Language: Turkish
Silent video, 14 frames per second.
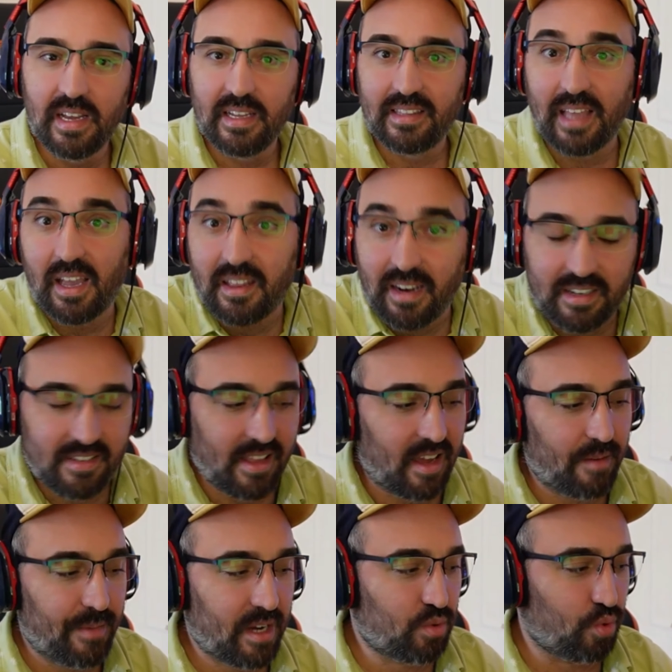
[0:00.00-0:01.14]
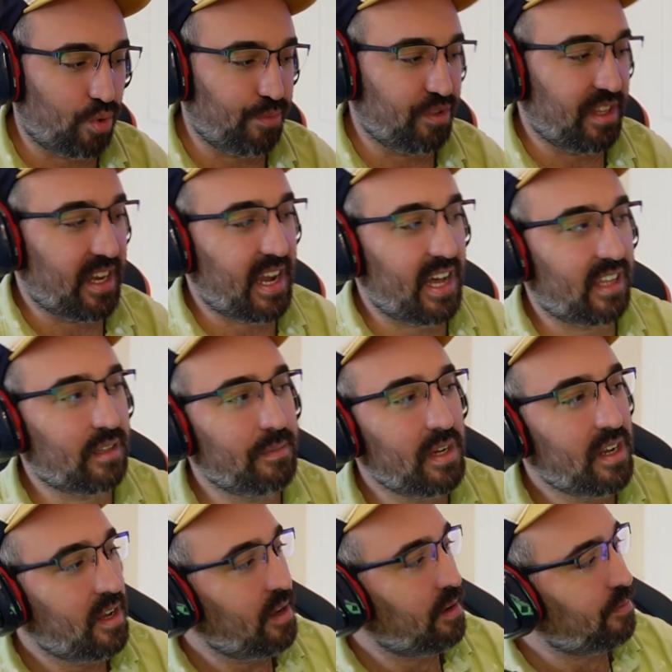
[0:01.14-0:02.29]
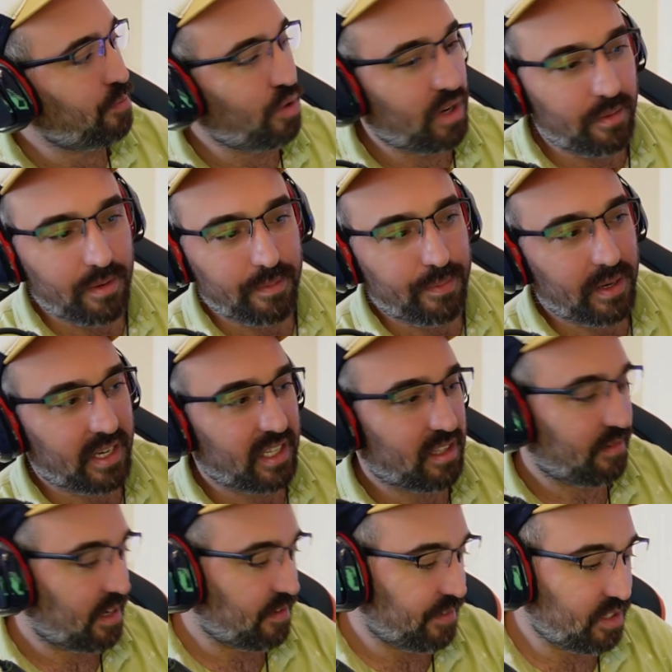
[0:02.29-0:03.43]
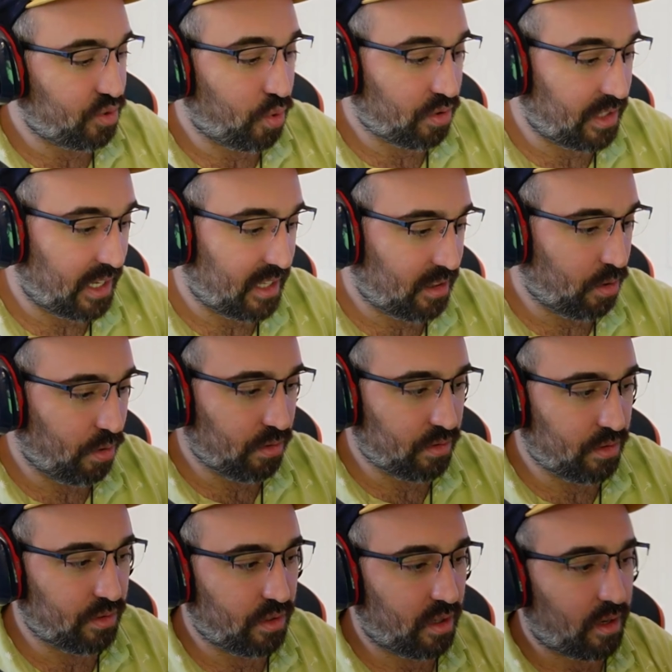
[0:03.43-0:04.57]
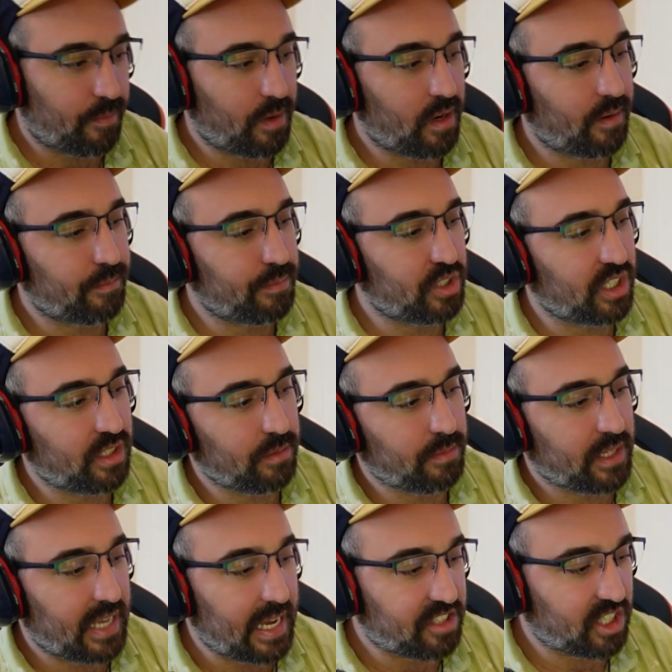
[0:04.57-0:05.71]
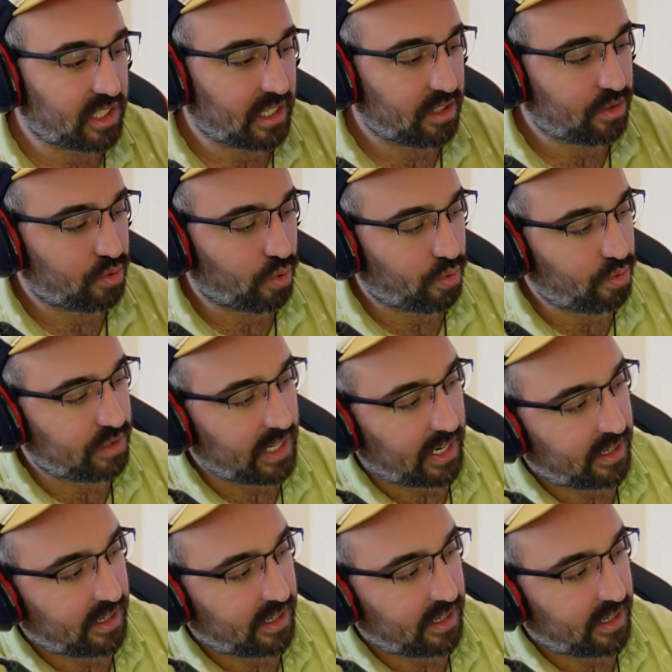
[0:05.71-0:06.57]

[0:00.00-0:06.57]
tekrar sarmak durumunda kaldım. Böyle bir paketi var ve çok tatlı oldu ama bir şey diyeyim mi? Gerçekten çok güzel.